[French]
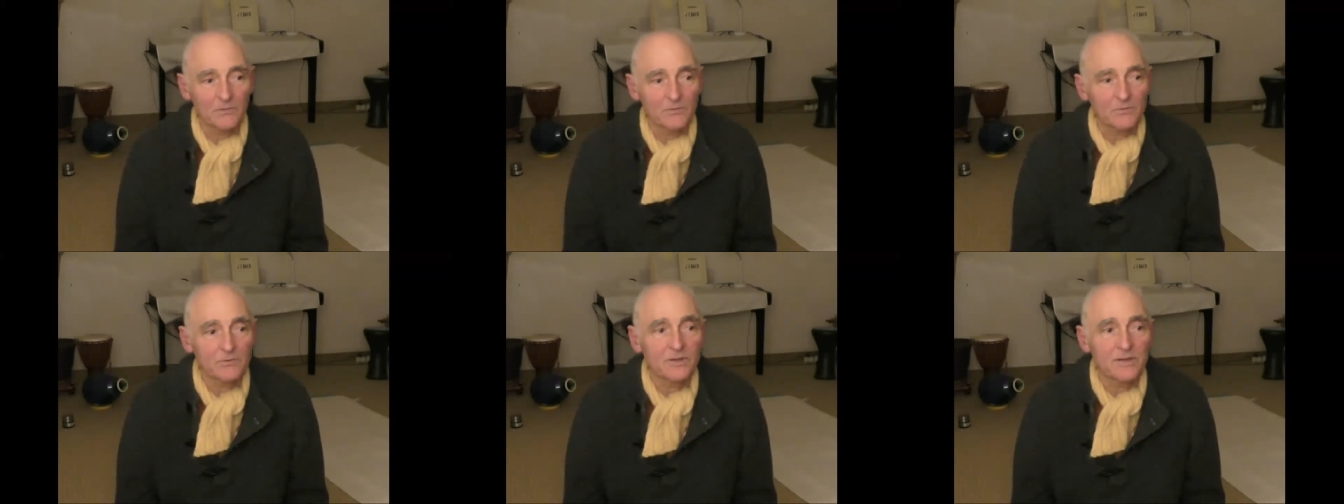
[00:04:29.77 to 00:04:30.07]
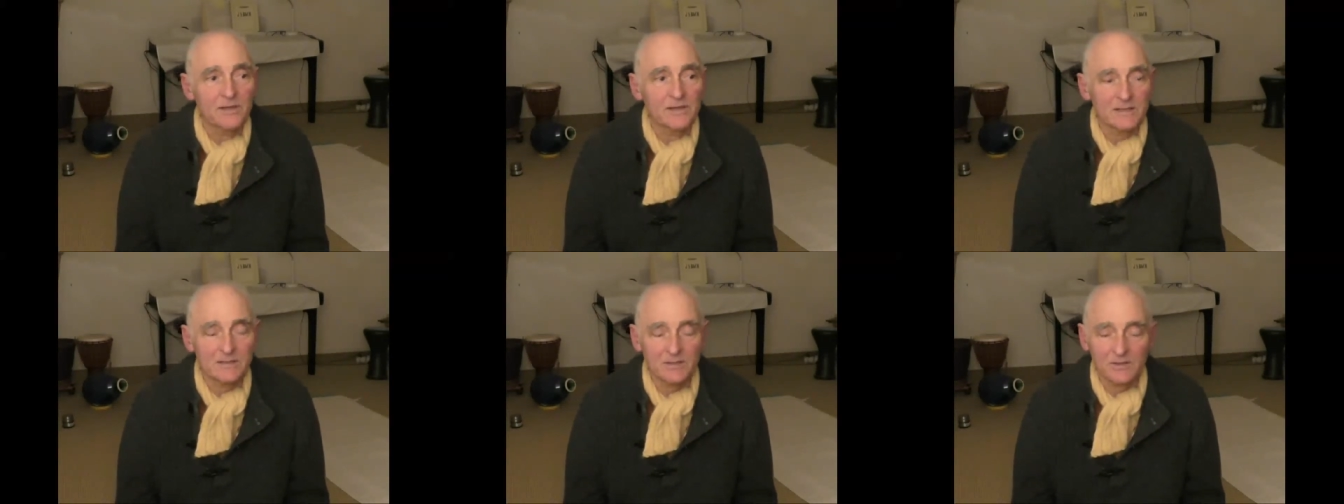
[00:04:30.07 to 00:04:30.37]

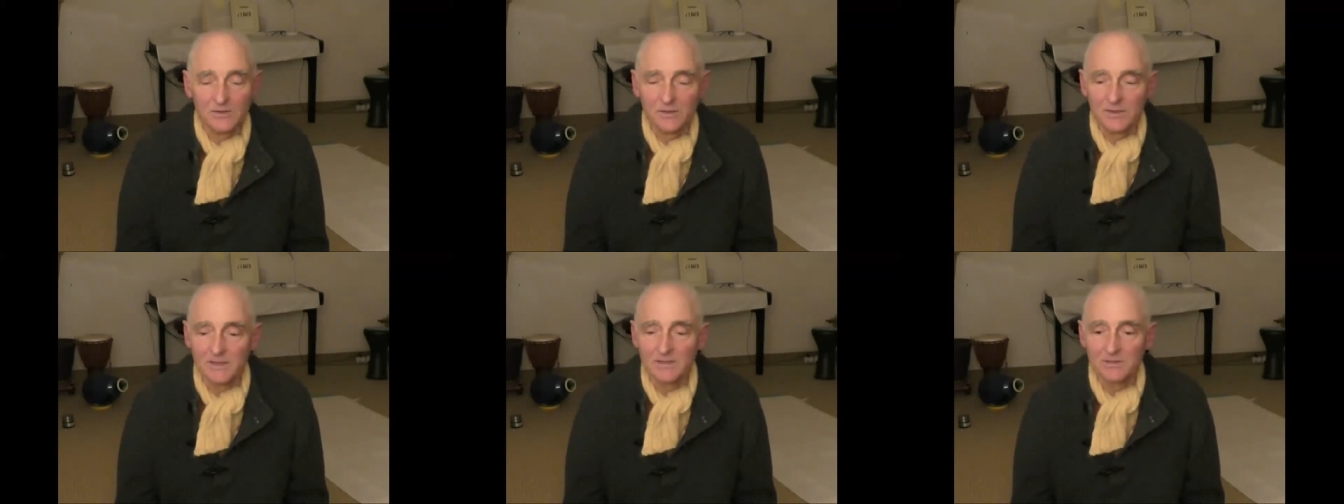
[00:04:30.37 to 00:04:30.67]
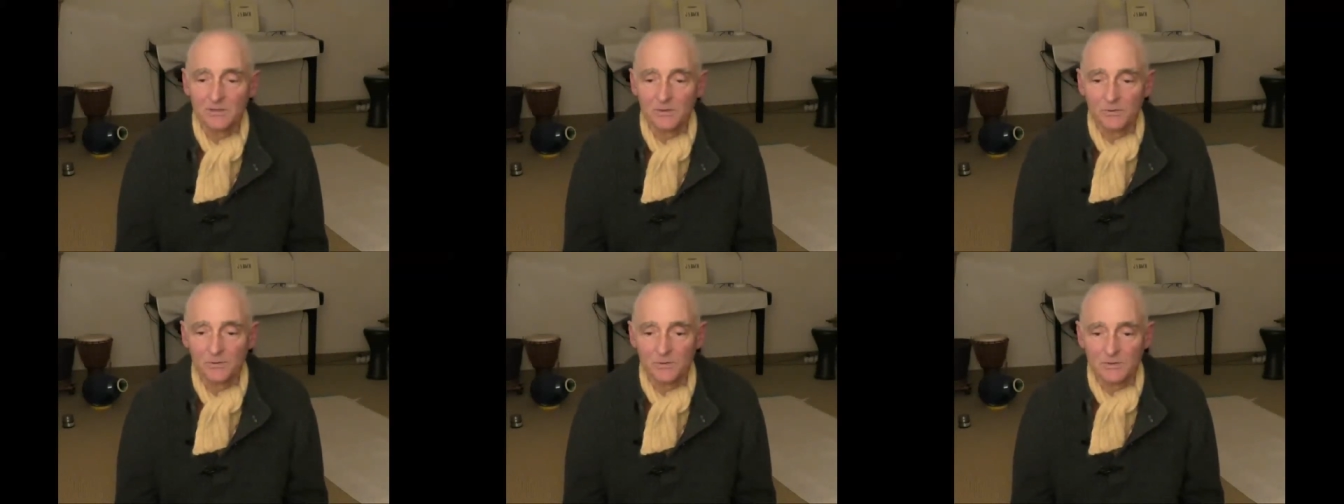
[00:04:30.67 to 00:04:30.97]
descendait
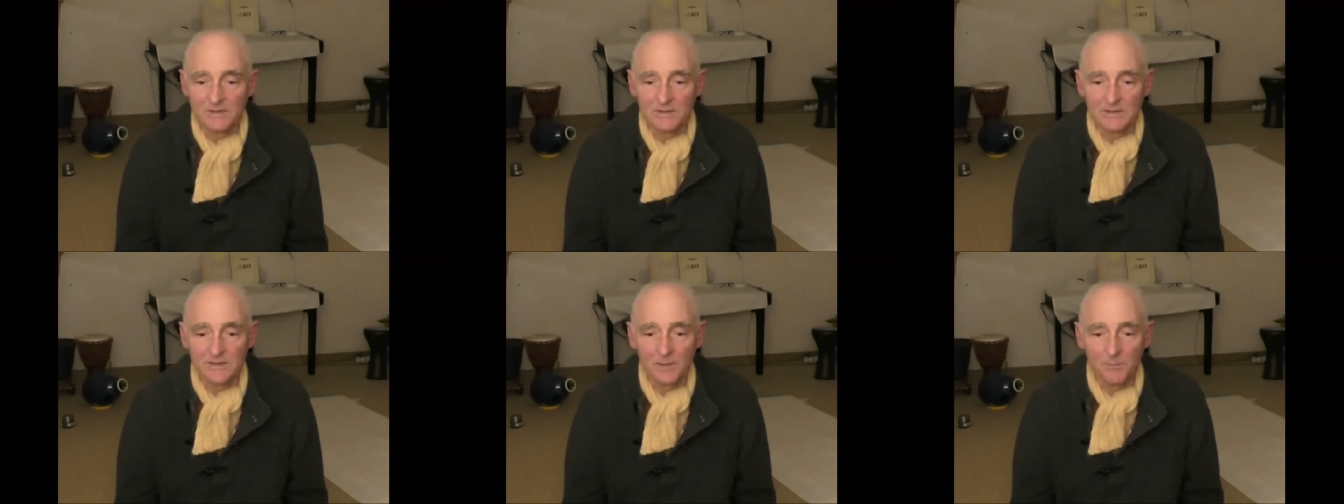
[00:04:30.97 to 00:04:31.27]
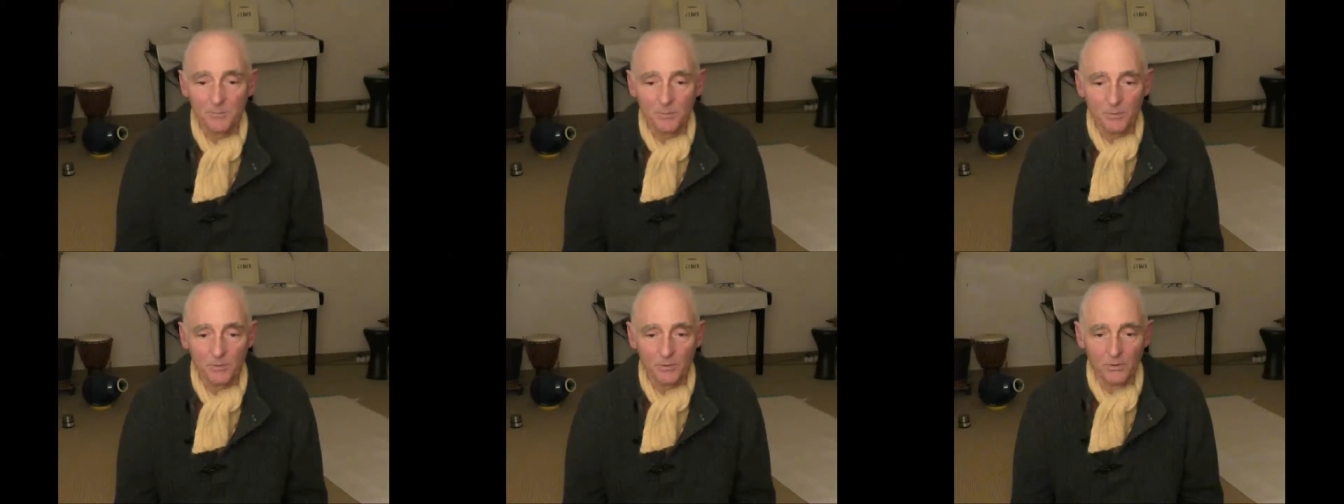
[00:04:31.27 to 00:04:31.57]
sur nos
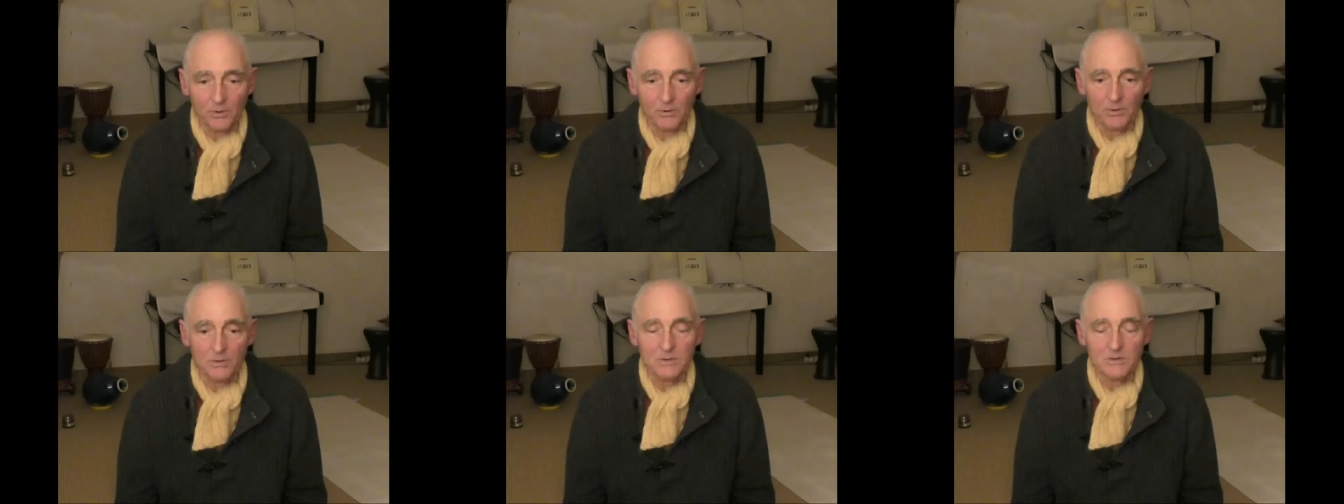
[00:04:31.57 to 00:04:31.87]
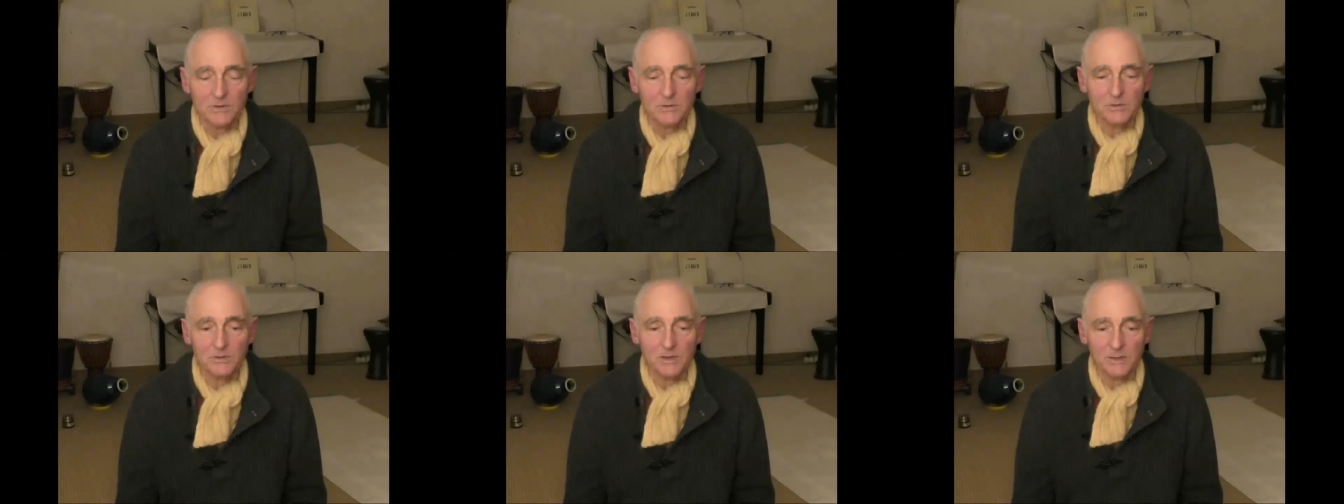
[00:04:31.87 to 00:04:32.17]
épaules,
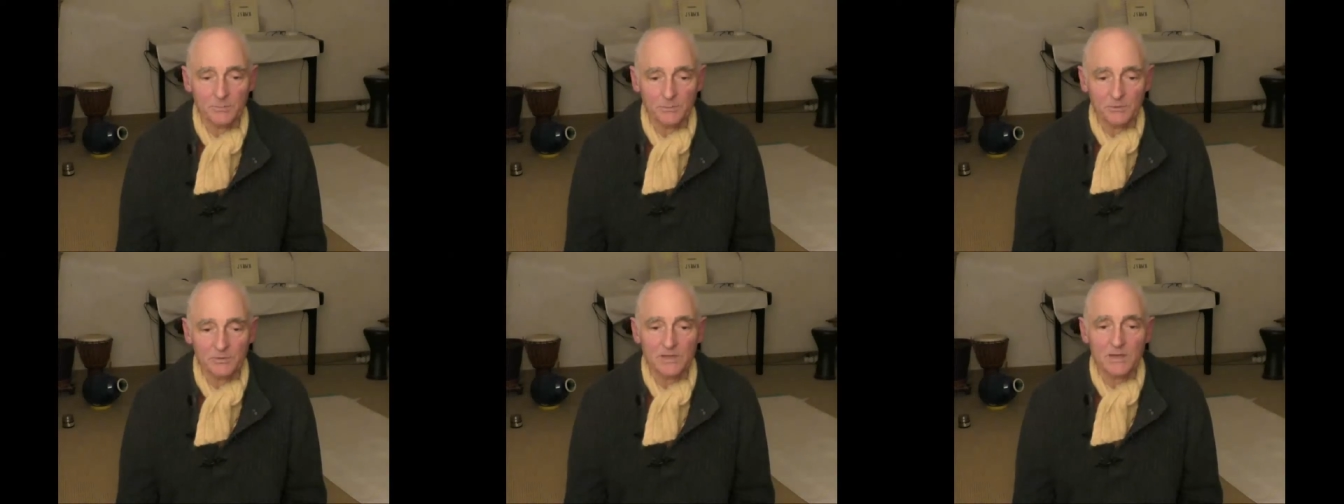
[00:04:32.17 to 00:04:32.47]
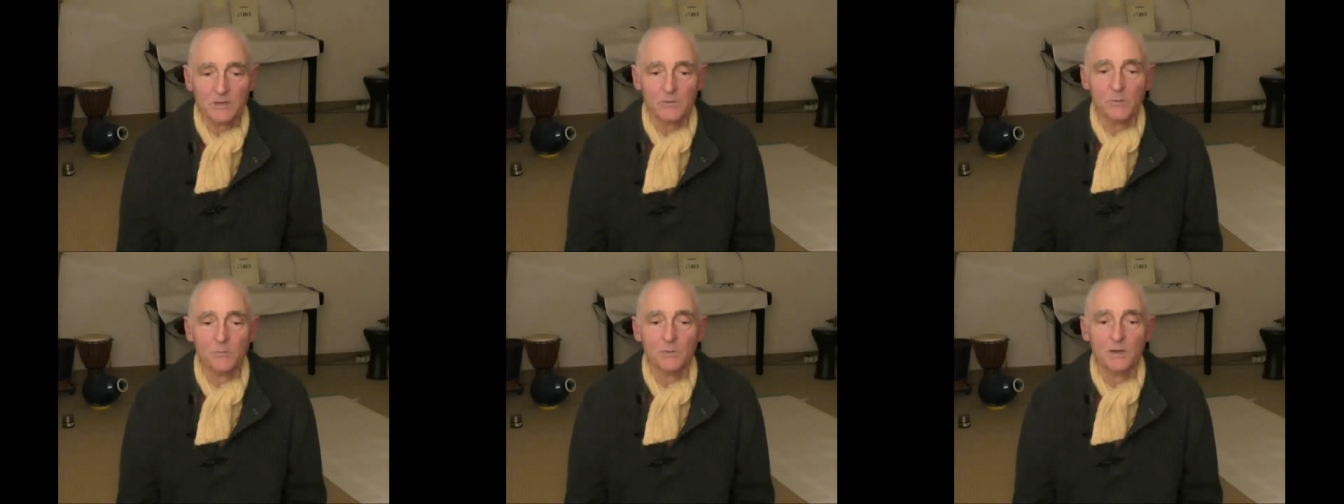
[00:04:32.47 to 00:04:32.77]
se
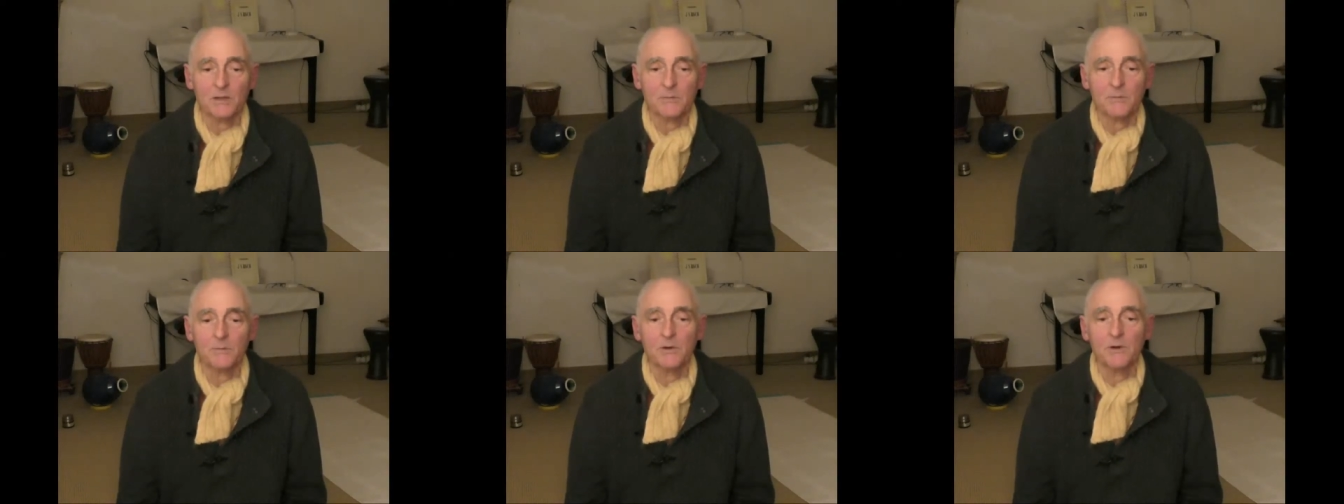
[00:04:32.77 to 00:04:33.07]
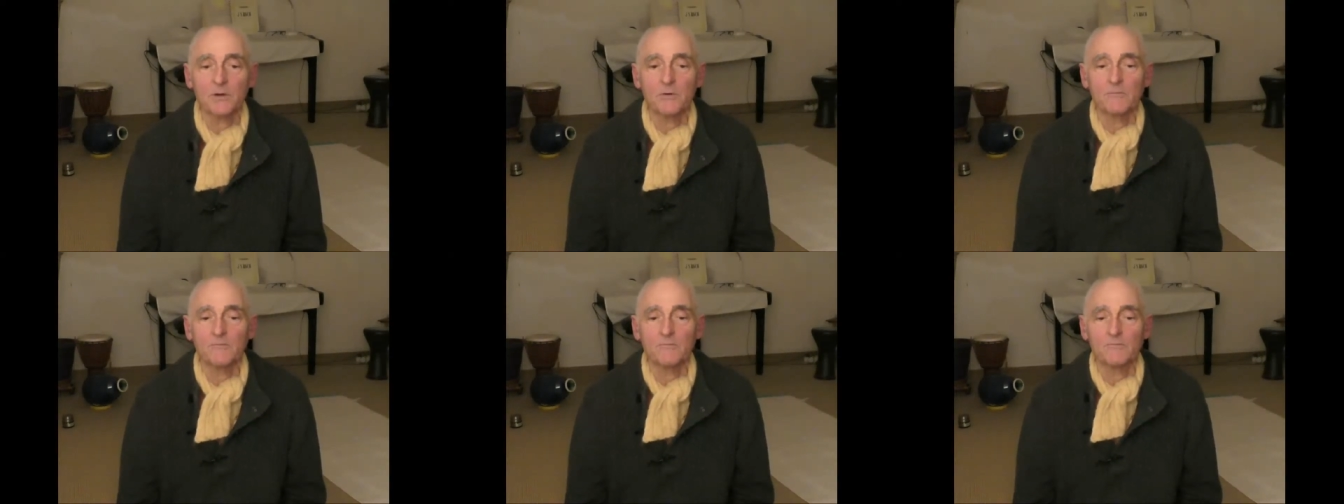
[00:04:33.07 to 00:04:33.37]
déposait
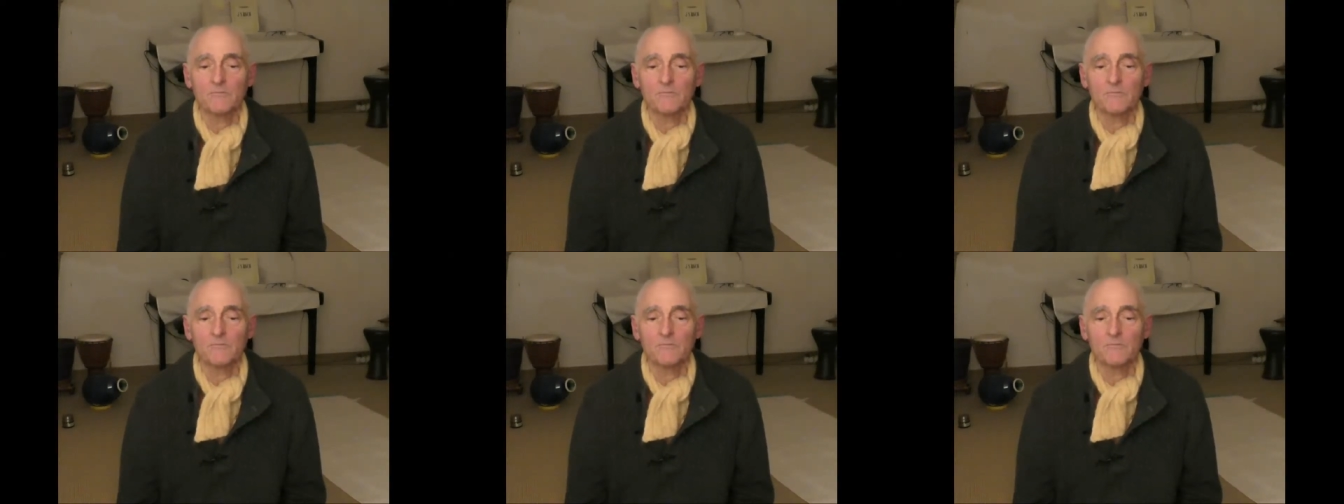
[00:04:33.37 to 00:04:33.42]
complètement.